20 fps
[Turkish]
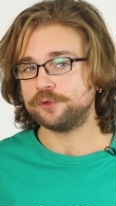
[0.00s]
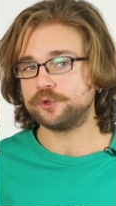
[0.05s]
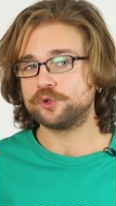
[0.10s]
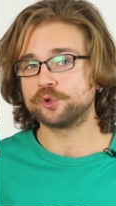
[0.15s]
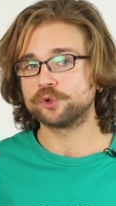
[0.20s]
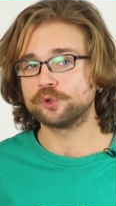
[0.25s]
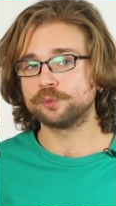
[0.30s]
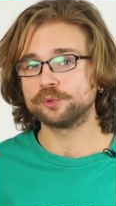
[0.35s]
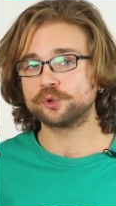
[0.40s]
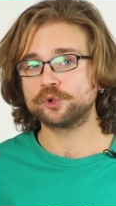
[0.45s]

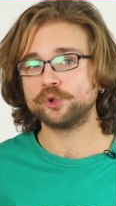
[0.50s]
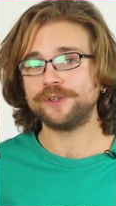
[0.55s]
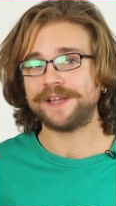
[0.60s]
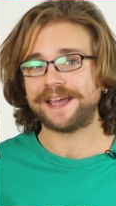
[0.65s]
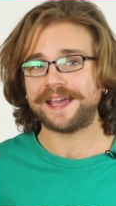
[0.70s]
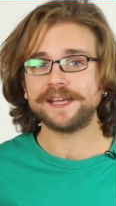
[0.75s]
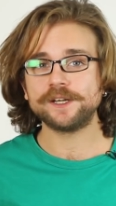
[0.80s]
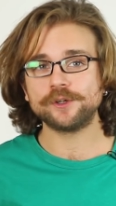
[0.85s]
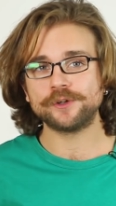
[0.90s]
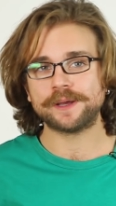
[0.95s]
Vücudumuzun
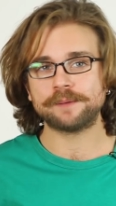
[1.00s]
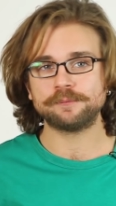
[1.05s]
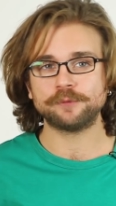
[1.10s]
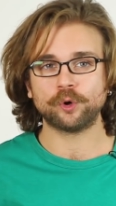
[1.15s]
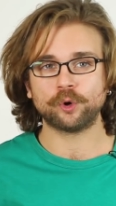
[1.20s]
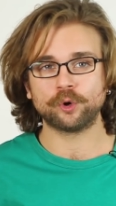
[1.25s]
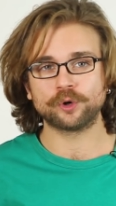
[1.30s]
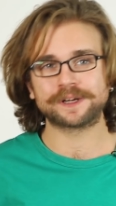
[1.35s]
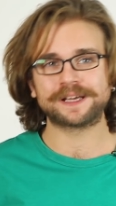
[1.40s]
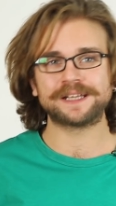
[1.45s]
en
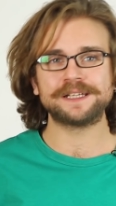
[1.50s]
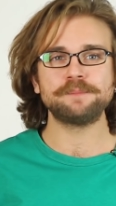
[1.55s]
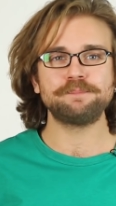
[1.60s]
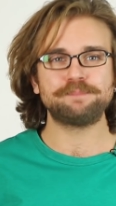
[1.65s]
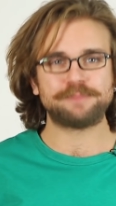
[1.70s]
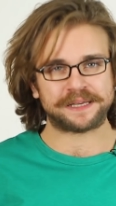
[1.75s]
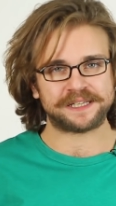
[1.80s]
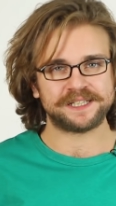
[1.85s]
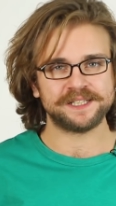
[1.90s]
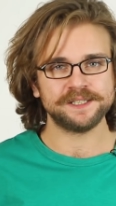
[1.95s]
önemli
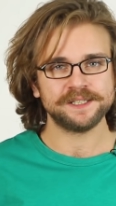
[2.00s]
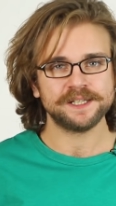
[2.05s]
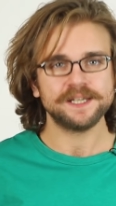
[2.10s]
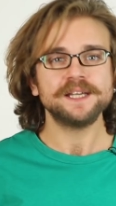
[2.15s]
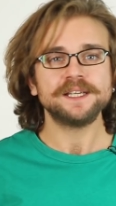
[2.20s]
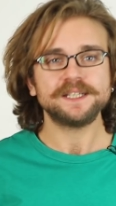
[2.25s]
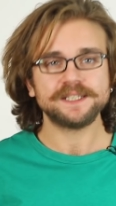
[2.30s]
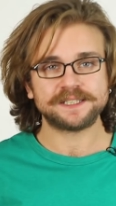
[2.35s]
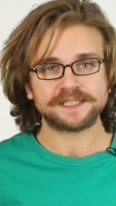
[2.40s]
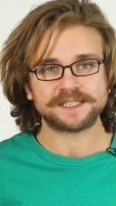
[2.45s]
organı beyin,
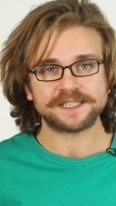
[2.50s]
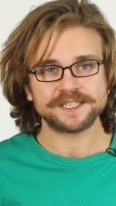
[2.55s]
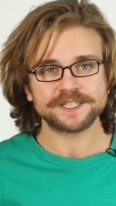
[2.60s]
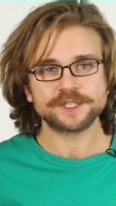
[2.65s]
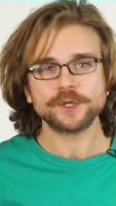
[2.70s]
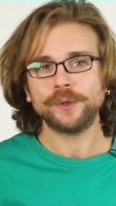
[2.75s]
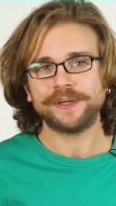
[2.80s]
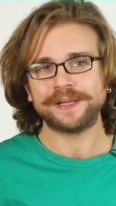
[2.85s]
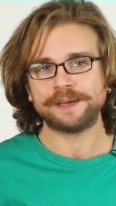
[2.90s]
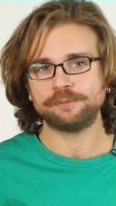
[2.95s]

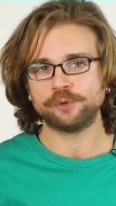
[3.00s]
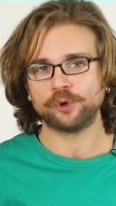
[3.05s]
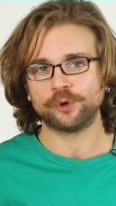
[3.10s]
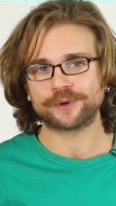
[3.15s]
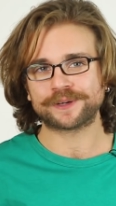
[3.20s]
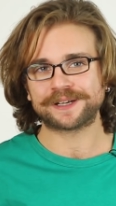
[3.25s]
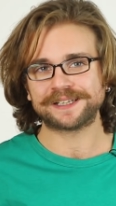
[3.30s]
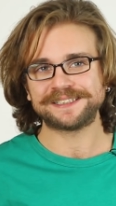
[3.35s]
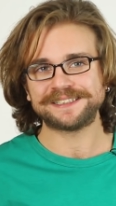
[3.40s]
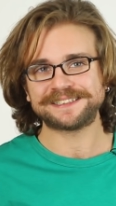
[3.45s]
ikinci önemli
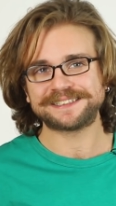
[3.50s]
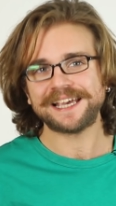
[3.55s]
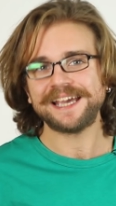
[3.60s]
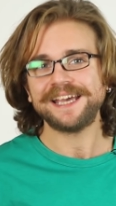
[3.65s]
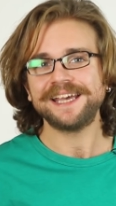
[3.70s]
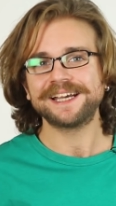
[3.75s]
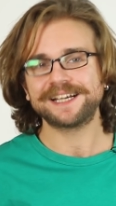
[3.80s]
organı ise